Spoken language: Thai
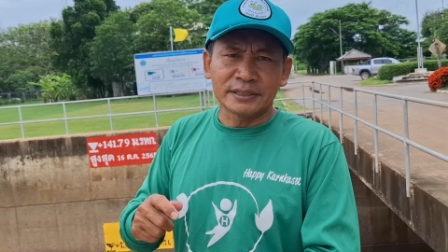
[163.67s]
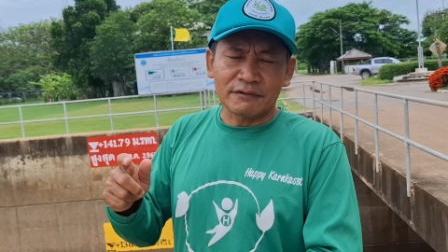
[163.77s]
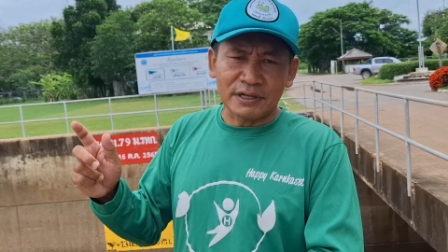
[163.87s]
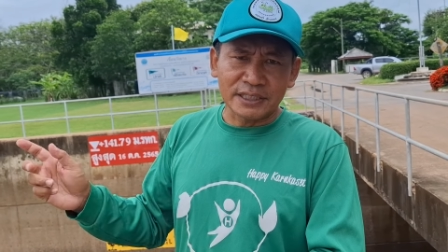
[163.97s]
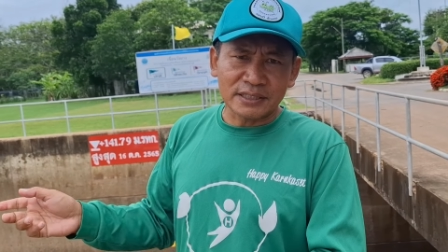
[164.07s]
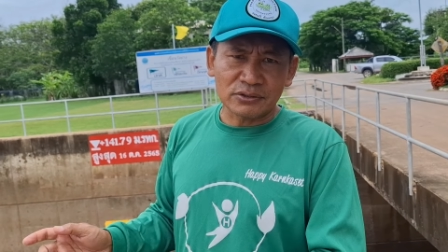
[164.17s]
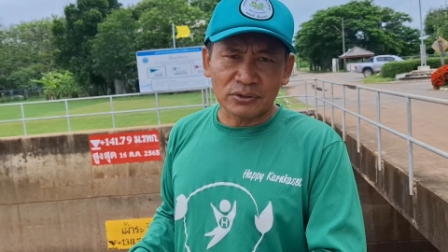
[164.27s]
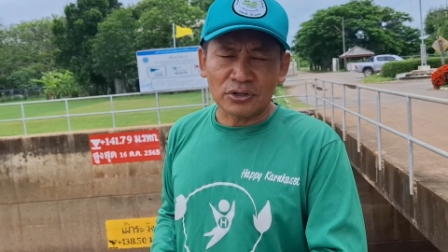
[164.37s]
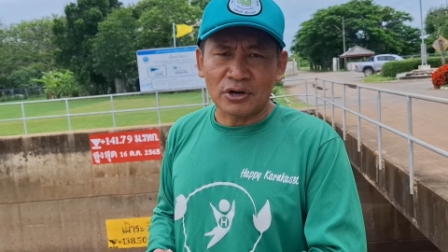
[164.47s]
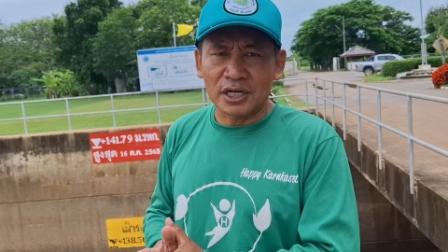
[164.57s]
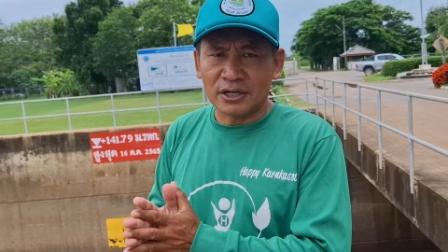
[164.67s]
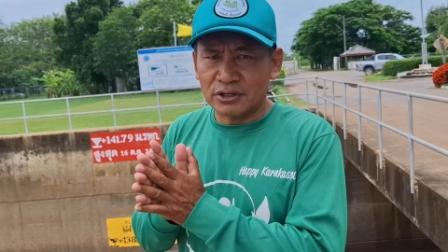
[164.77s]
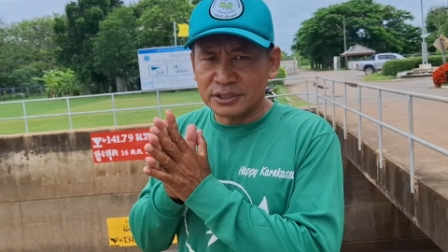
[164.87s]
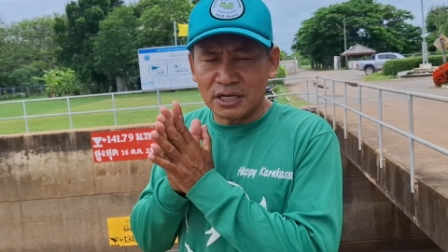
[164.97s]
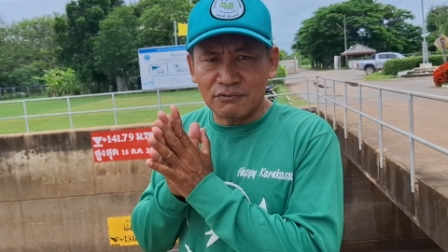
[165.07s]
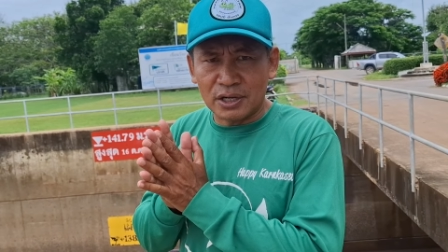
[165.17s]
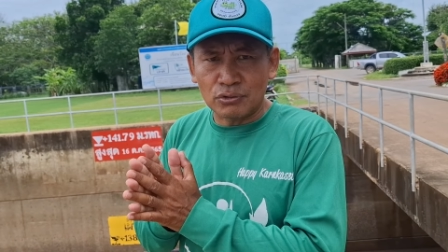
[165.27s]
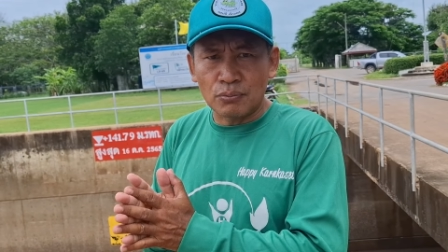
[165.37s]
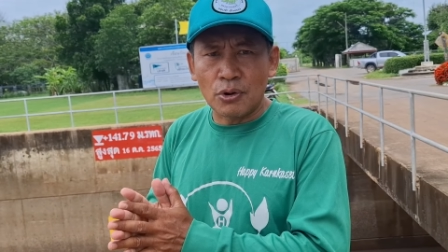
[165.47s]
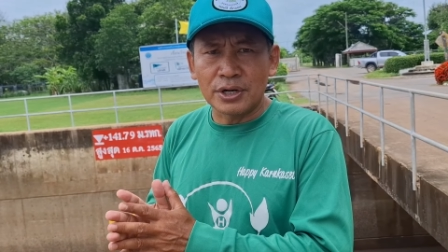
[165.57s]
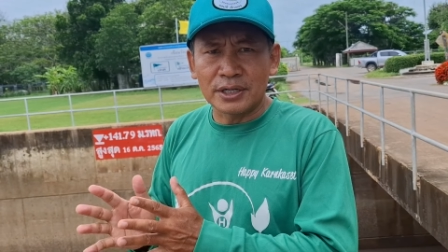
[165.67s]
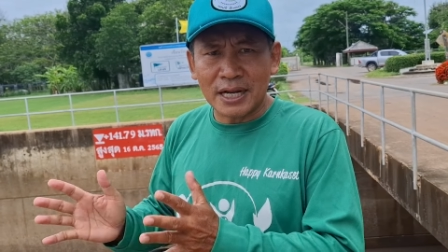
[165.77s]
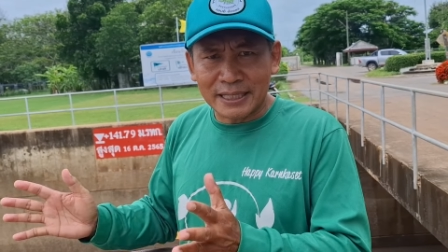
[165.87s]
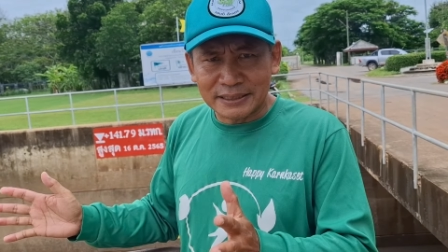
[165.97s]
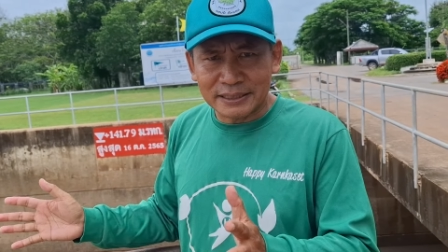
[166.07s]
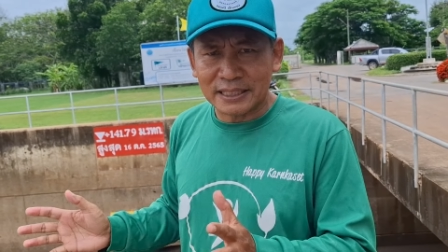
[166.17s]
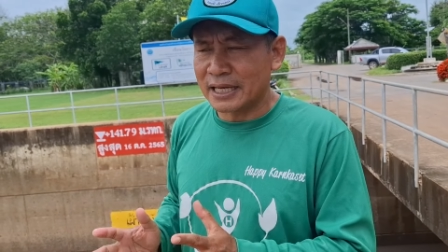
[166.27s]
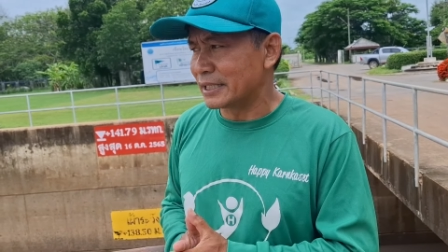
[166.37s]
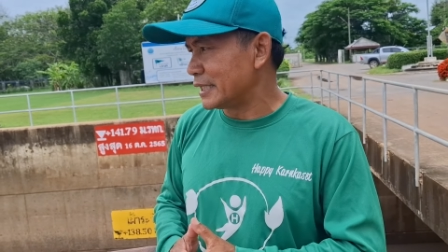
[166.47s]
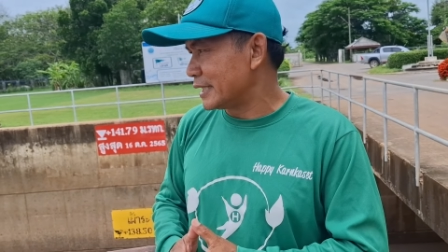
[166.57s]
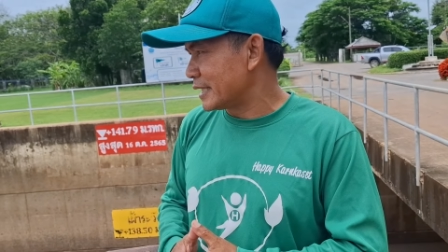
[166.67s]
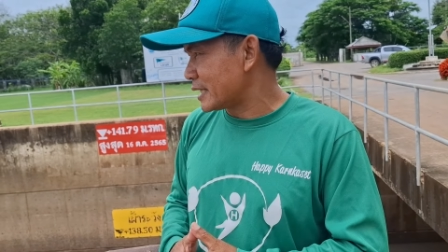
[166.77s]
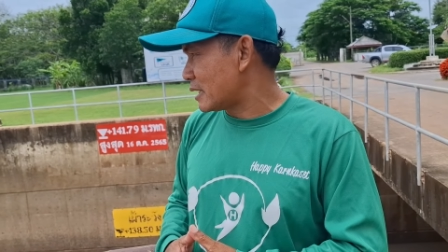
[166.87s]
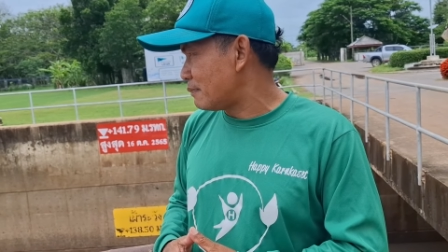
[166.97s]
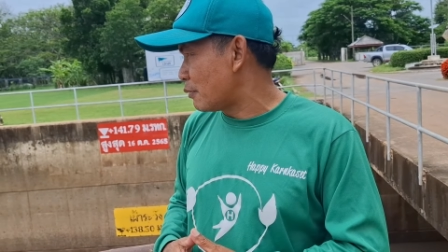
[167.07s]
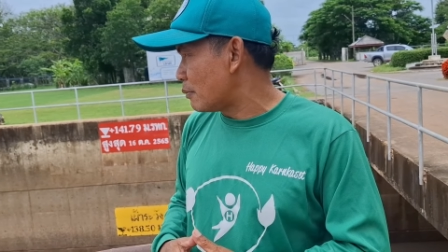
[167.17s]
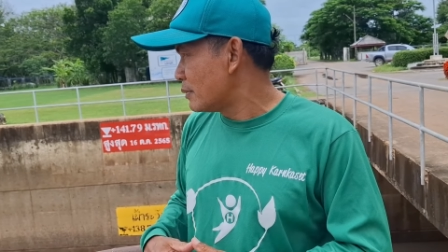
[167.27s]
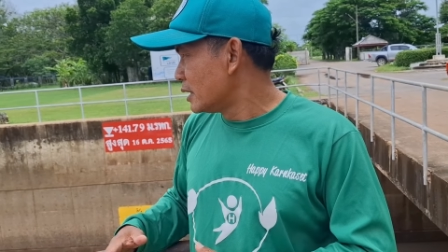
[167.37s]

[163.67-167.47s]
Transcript: จังหวัดยะโสธรแล้วก็จังหวัดอุบลราชธานีนะครับ ผม